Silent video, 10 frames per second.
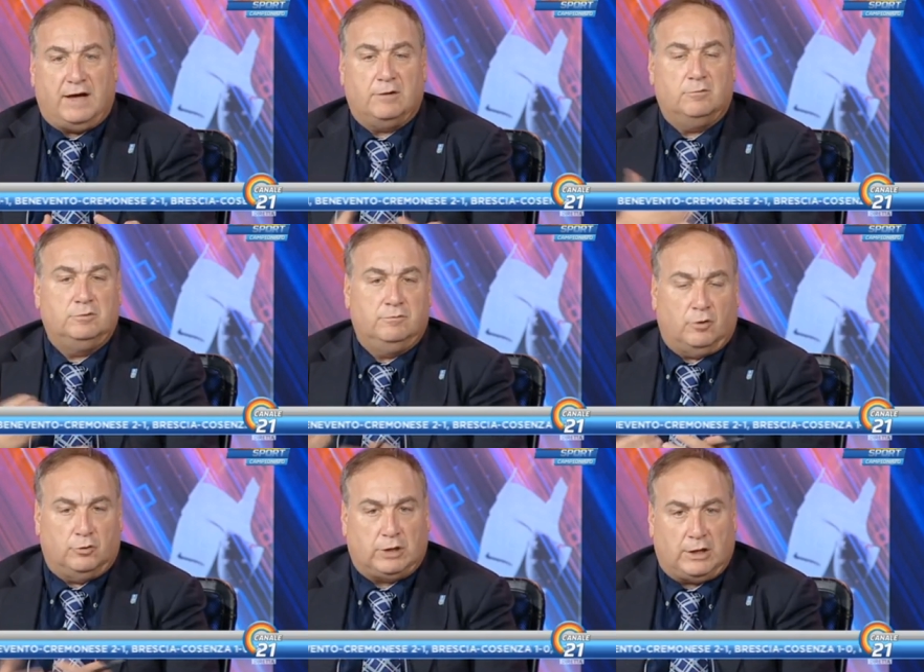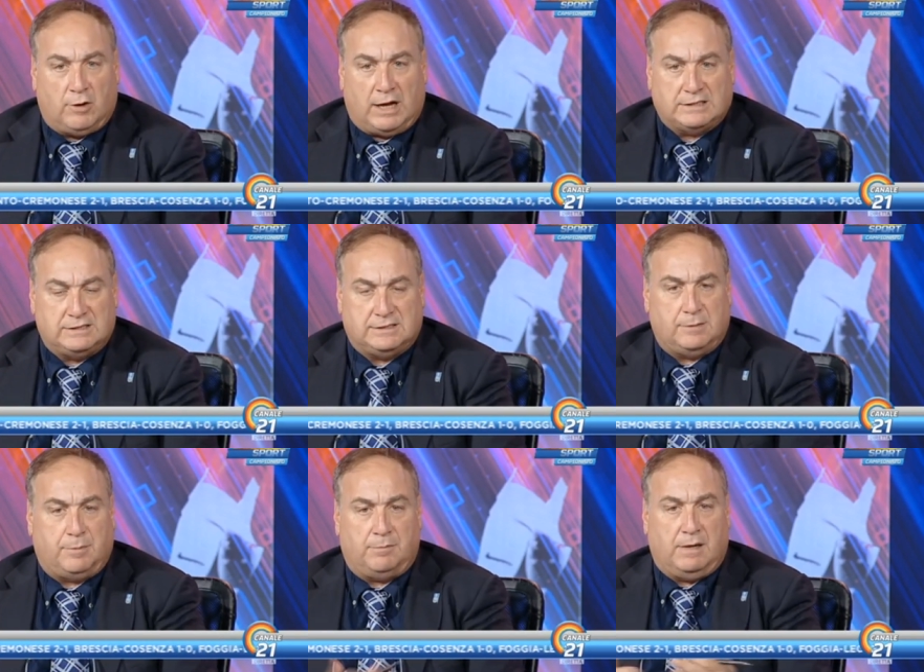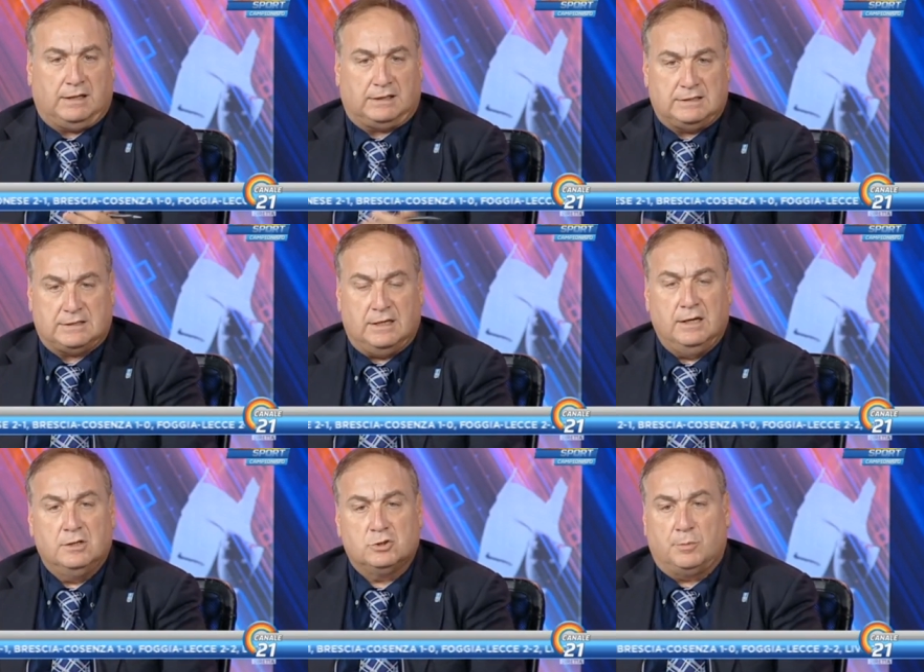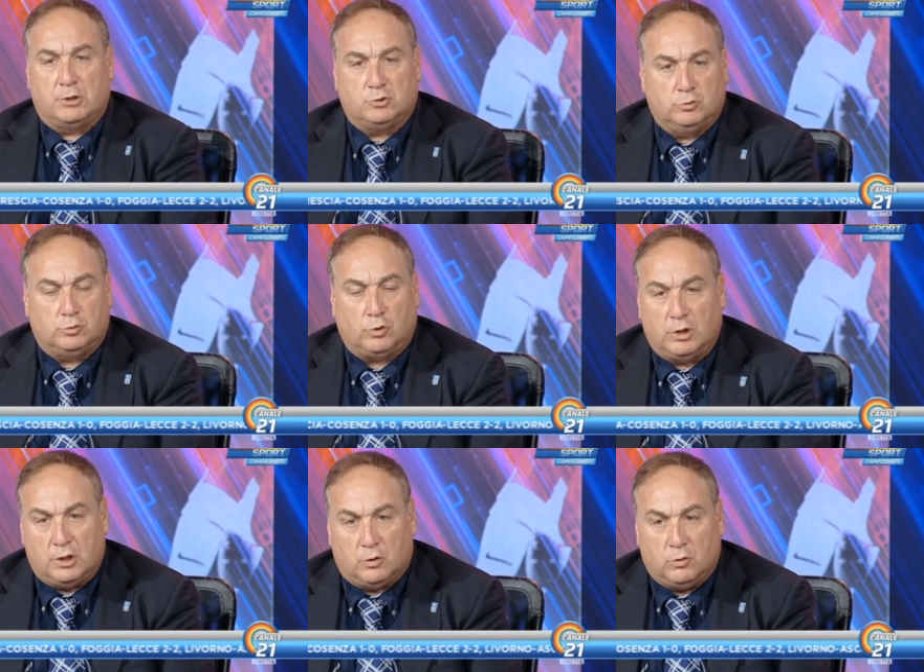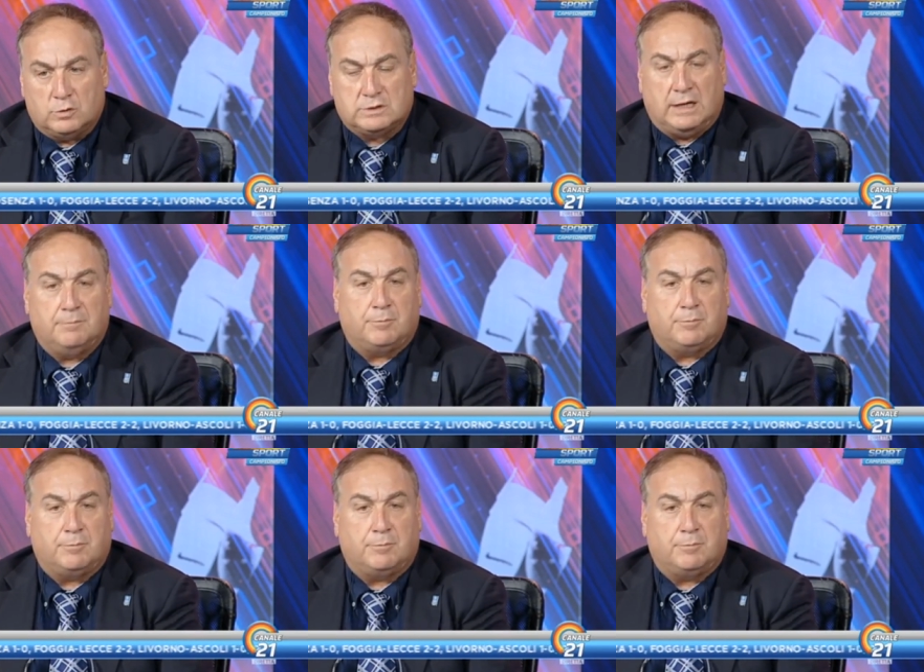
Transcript: un involontario assist per Mertens sopraggiunto in corsa.